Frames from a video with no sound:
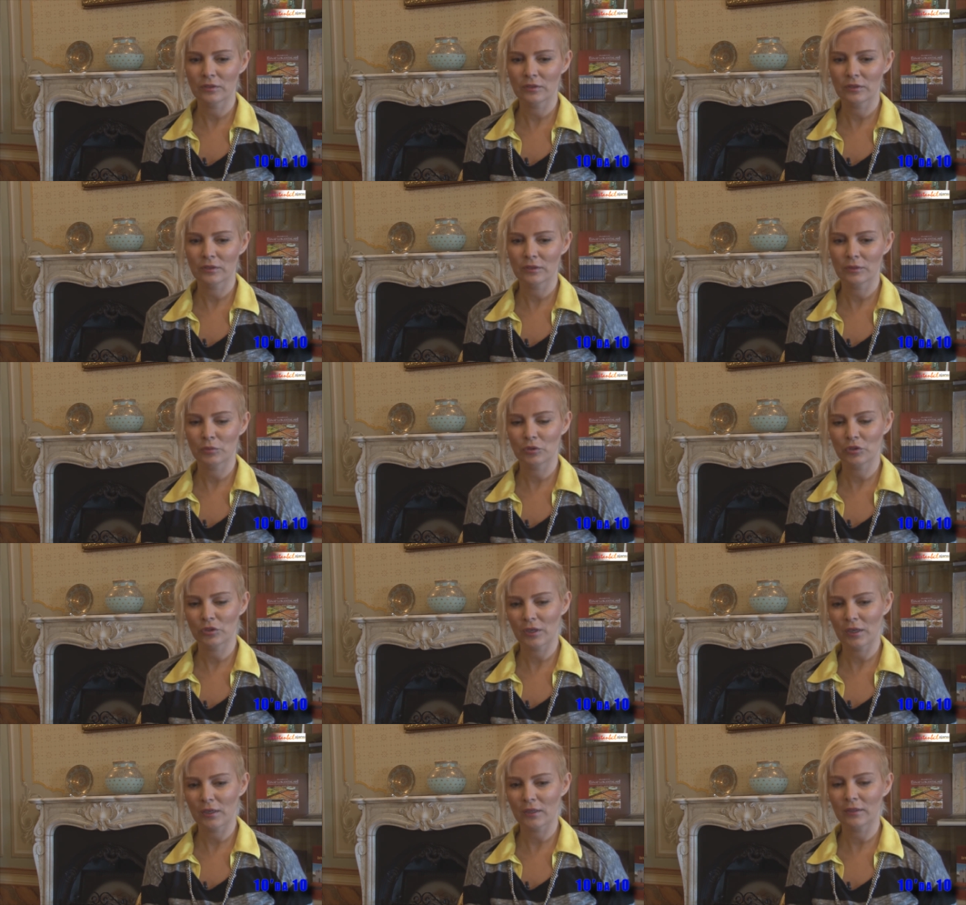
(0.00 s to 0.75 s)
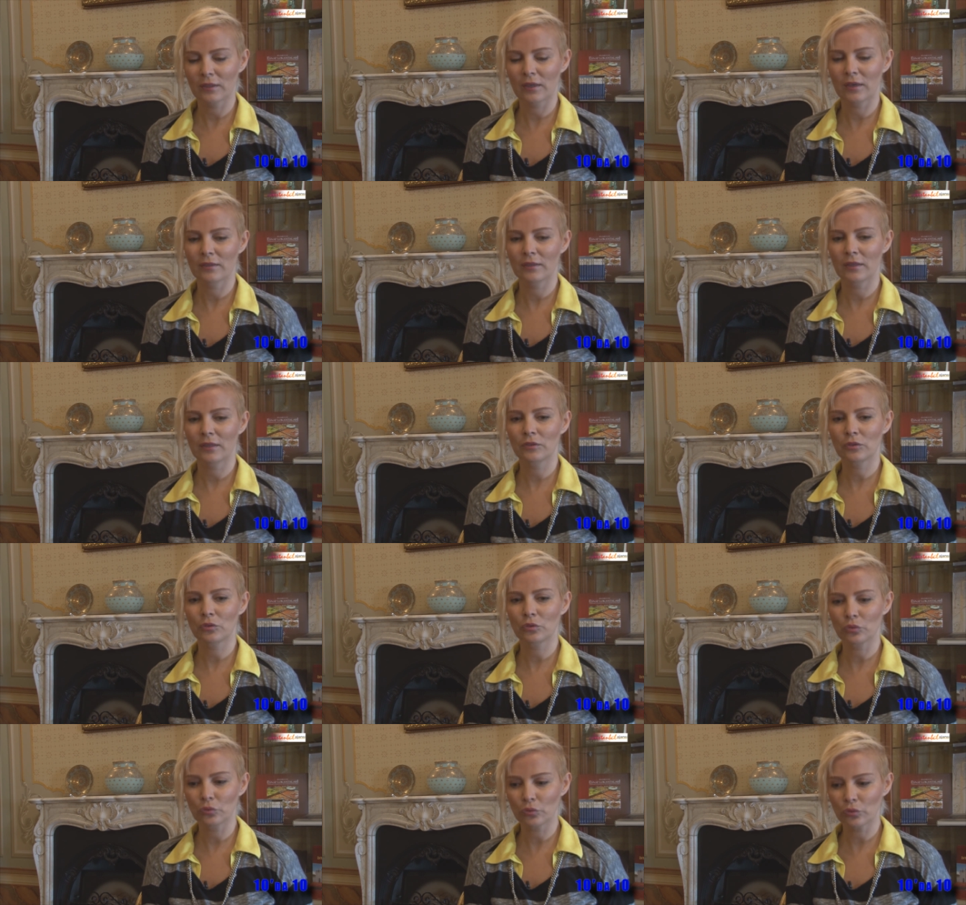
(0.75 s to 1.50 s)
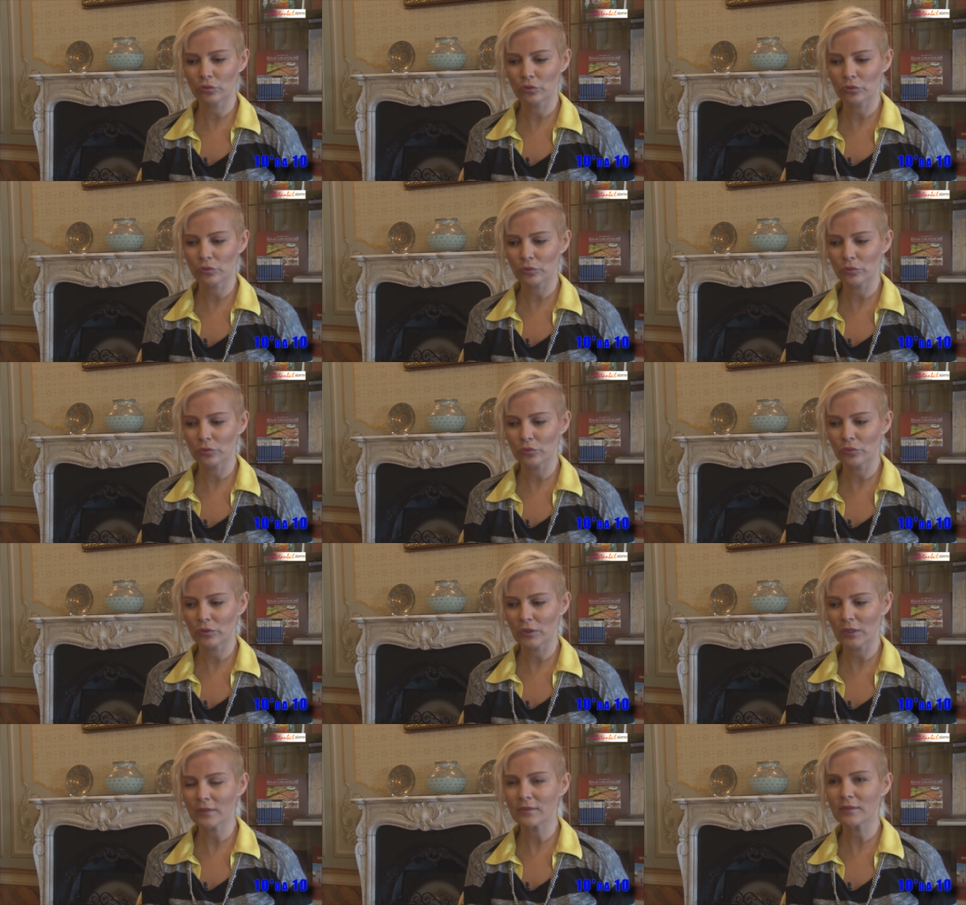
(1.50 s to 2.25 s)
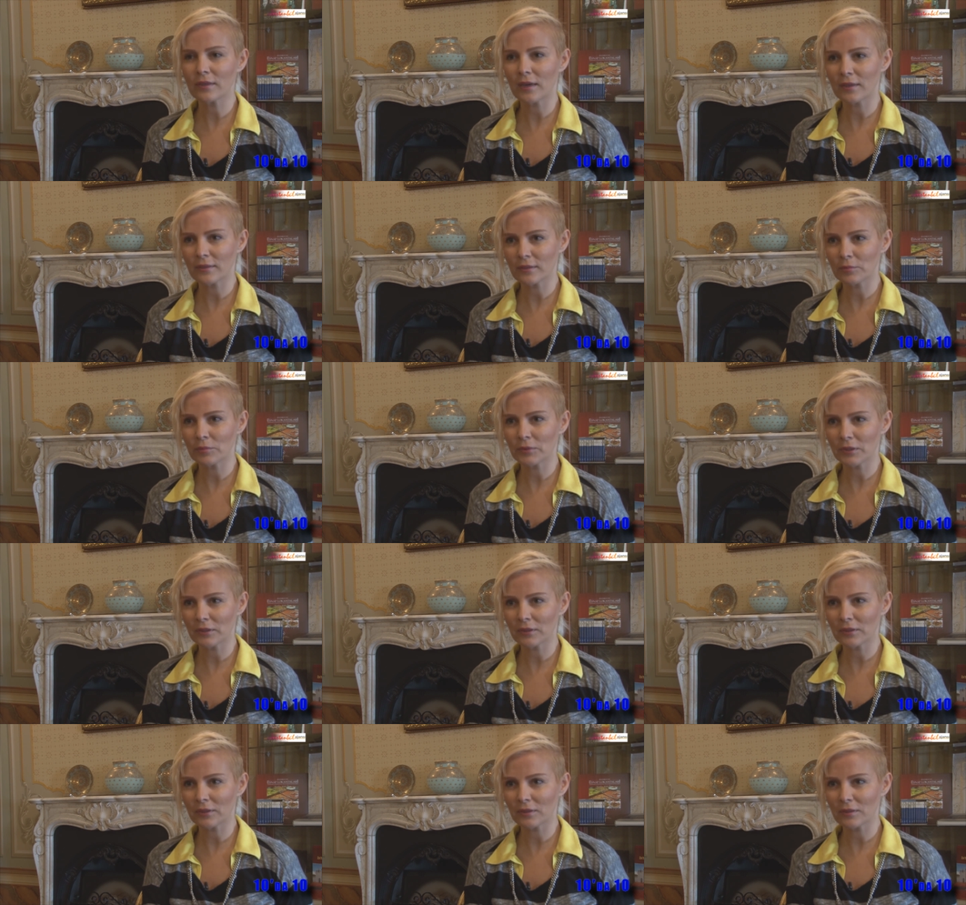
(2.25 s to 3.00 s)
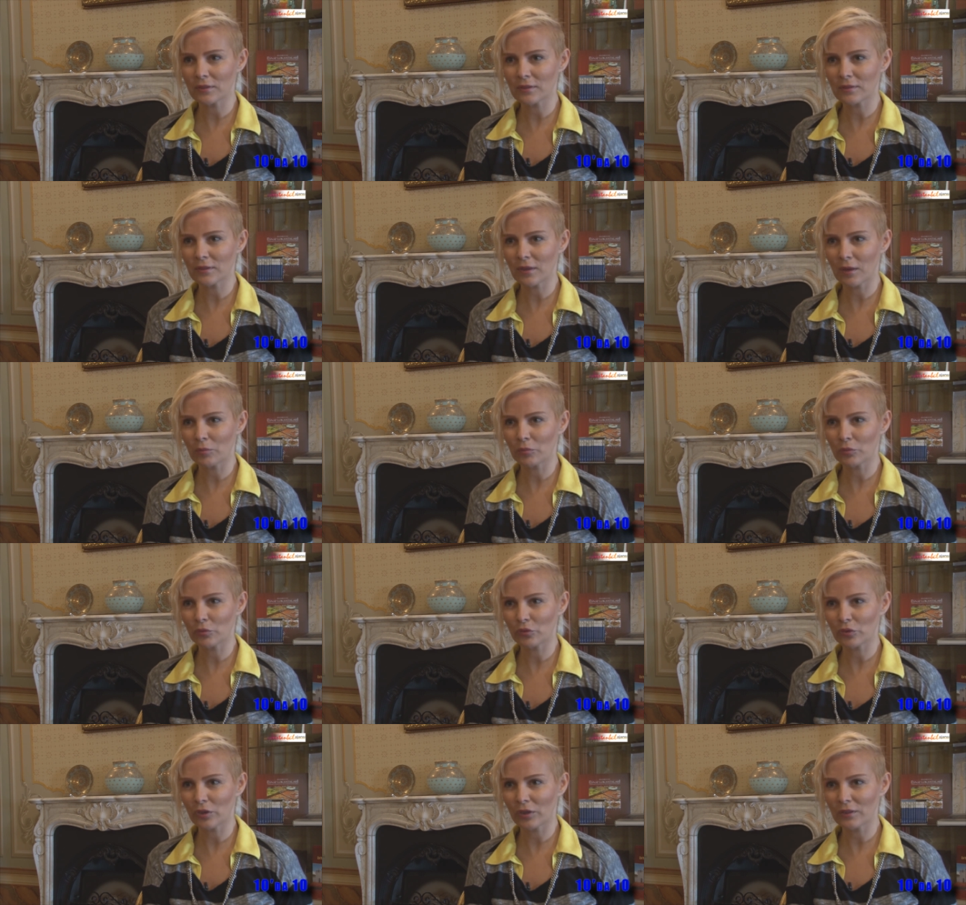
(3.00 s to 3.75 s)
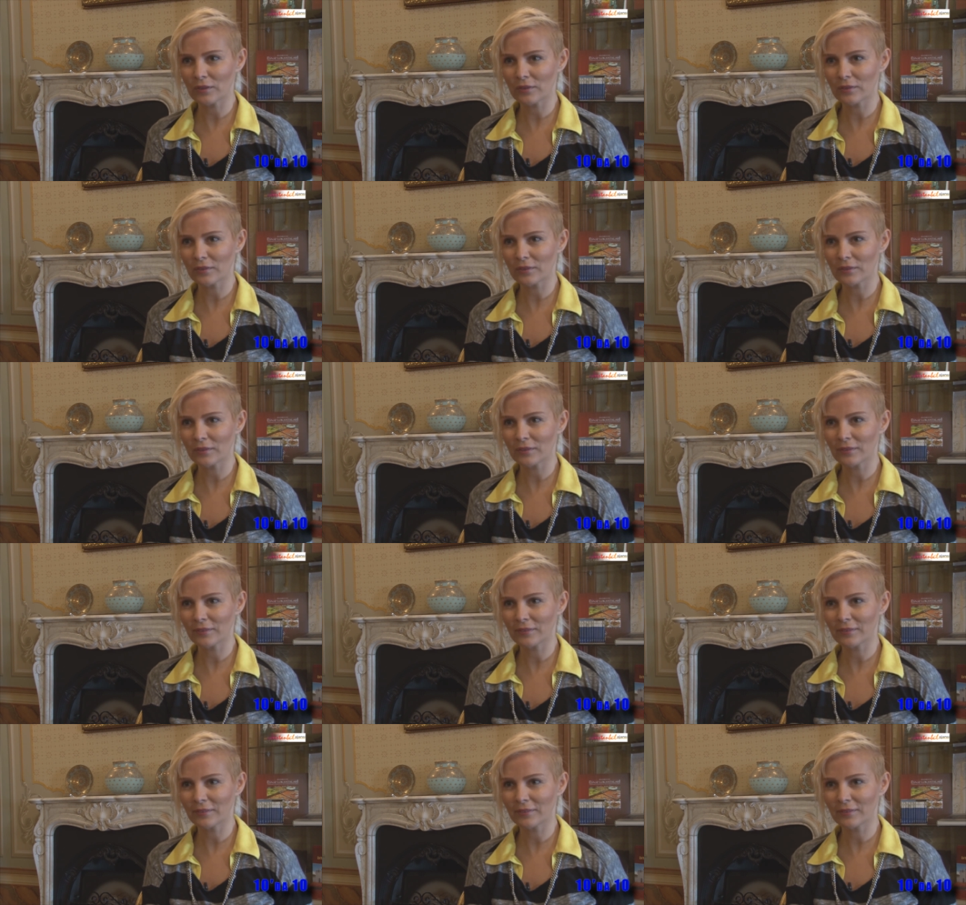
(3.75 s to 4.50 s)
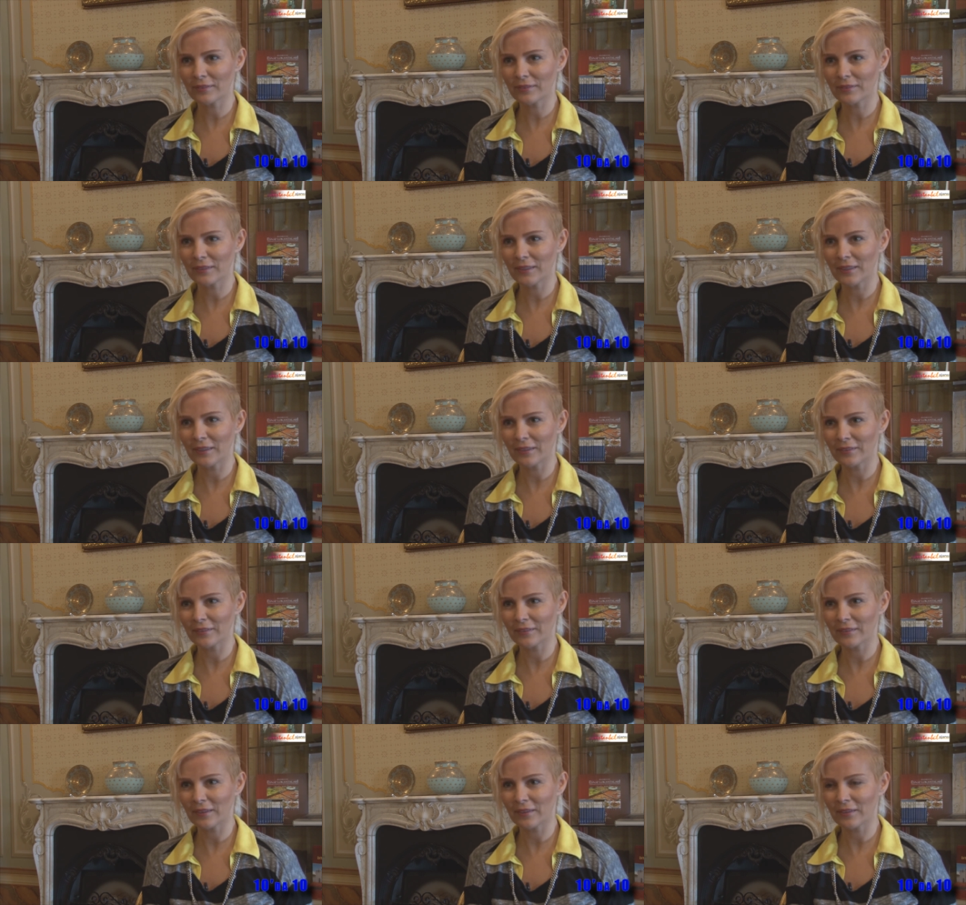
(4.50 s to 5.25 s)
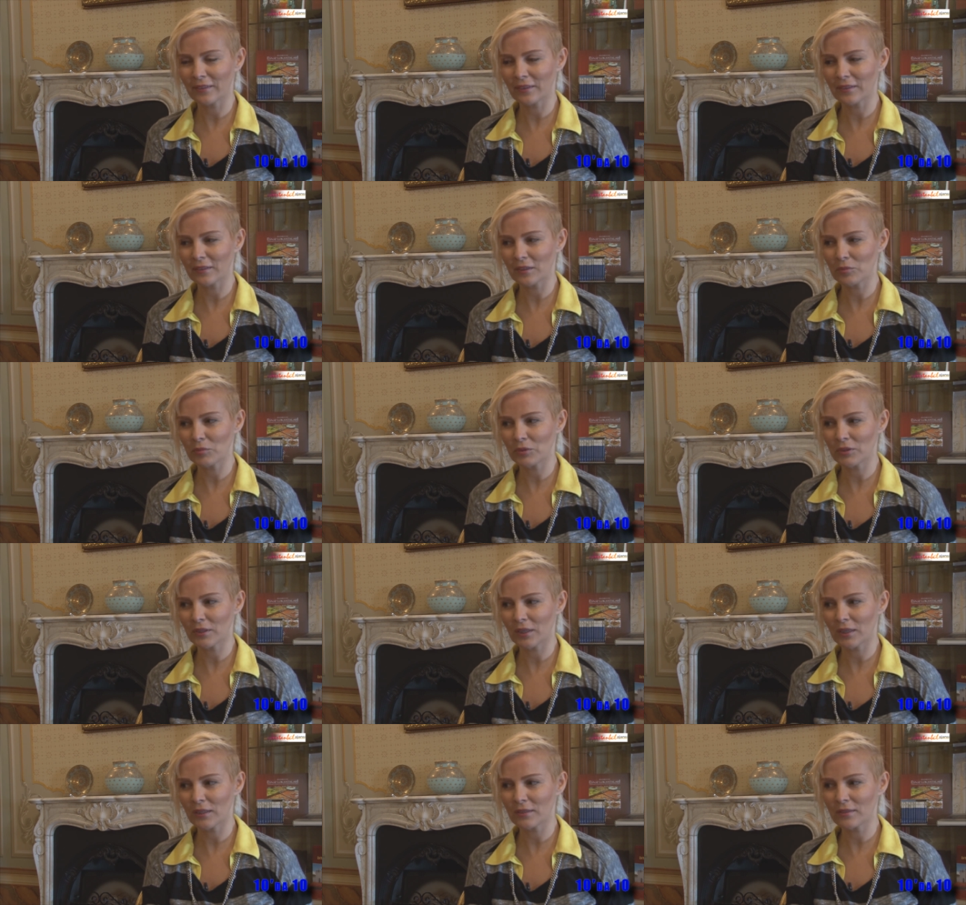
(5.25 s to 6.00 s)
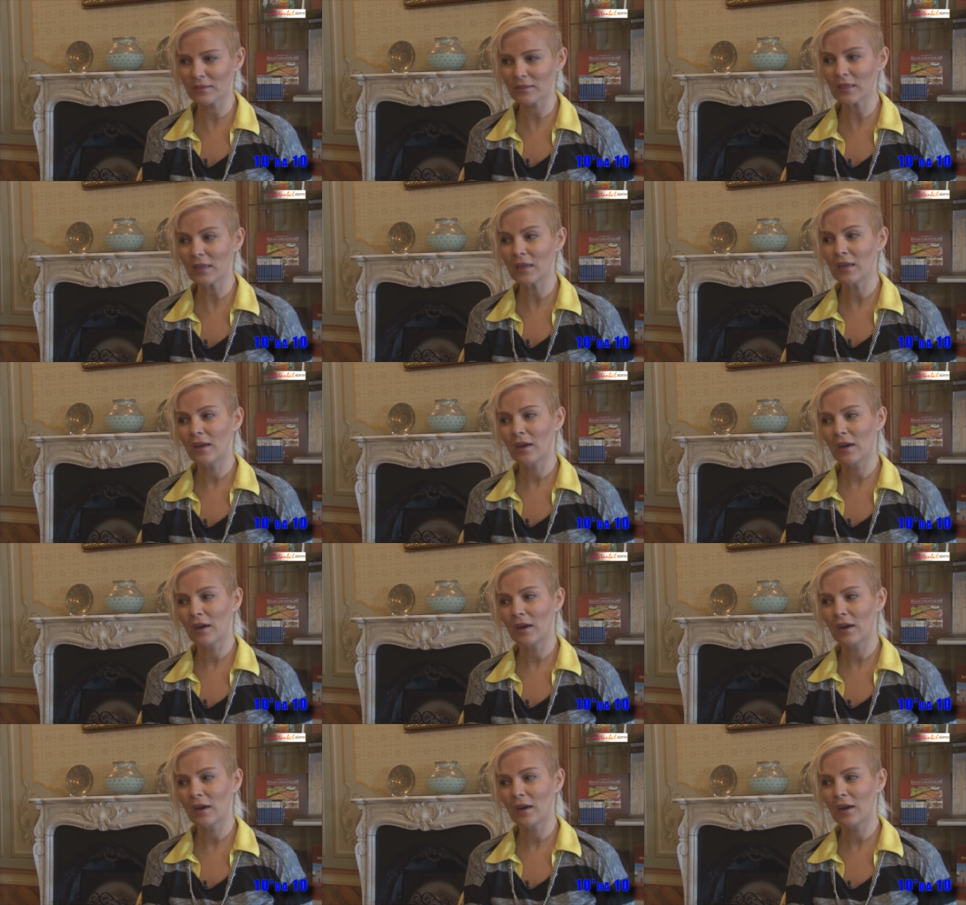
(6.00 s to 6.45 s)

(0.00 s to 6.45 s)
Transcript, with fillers: E, ama şarkılardan konuşacak olursak Sertab Erener'in İstanbul şarkısı e, en iyi anlatanlardan bir tanesi.